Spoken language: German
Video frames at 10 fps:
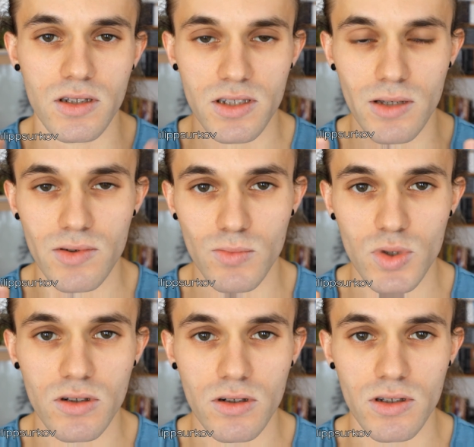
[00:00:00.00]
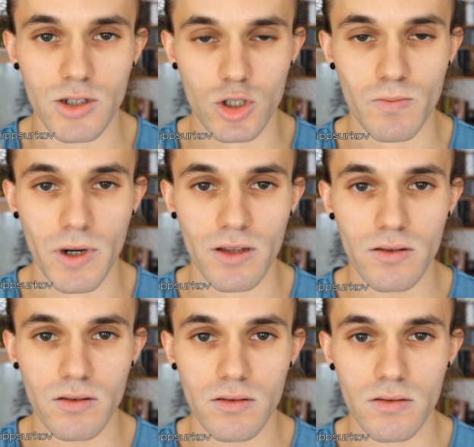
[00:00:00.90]
gesamten Muskeln
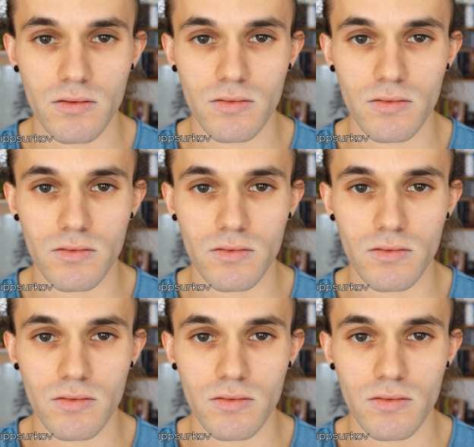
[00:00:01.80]
entspannen